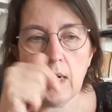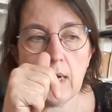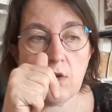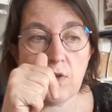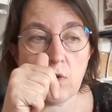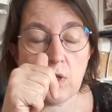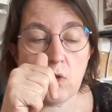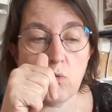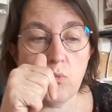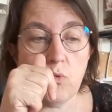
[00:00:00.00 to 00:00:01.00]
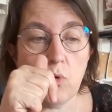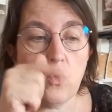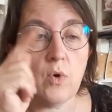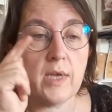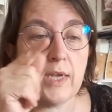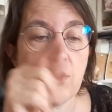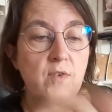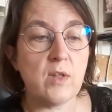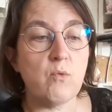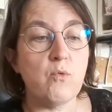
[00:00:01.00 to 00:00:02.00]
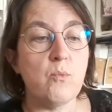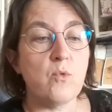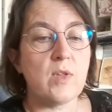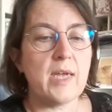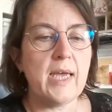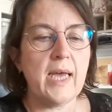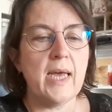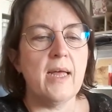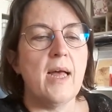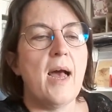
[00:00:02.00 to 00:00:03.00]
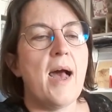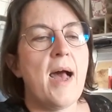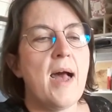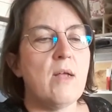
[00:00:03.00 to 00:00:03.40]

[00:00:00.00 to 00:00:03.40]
Là je viens monter du boulot et je viens de vous montrer un